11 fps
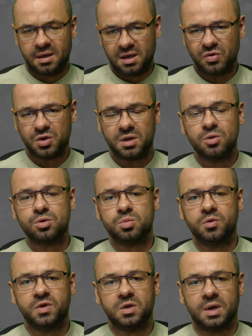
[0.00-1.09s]
Ja wczoraj już
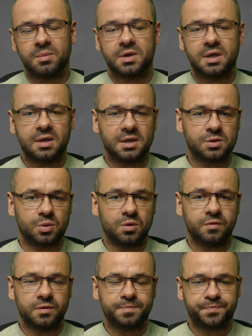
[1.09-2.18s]
mówiłem kilka
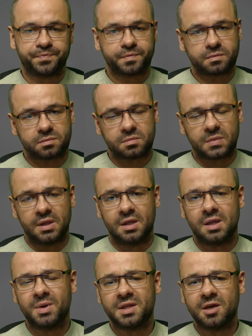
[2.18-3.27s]
słów na
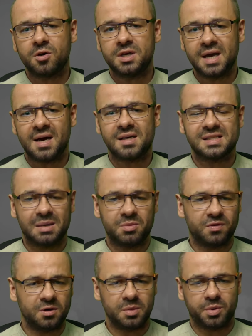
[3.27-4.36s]
temat tego, jak
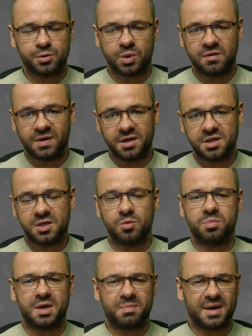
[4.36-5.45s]
samowolne posługiwanie się
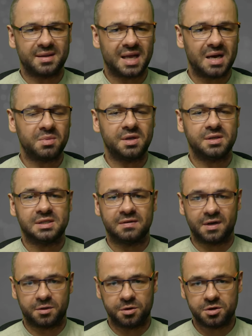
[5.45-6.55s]
preparatami z
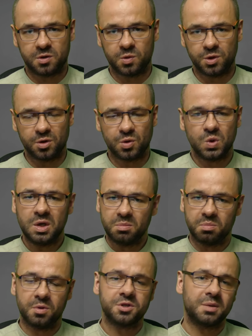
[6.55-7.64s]
zawartością jodu
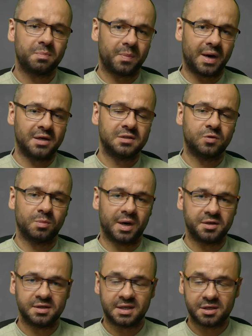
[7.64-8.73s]
może Państwu
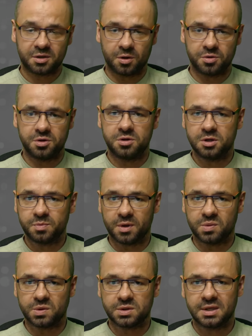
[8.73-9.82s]
bardziej zaszkodzić niż
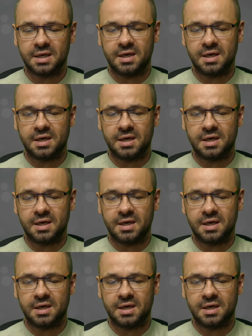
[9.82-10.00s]
pomóc.